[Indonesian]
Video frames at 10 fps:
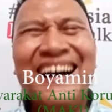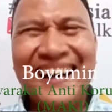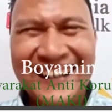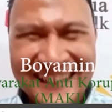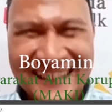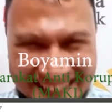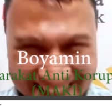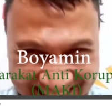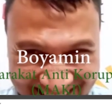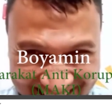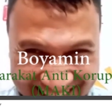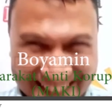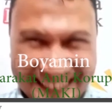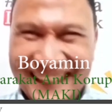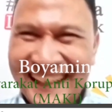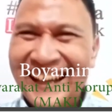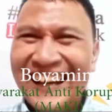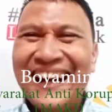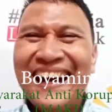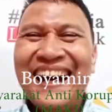jadi gitu
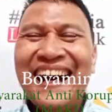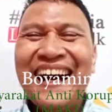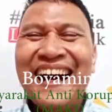sesuai perkiraan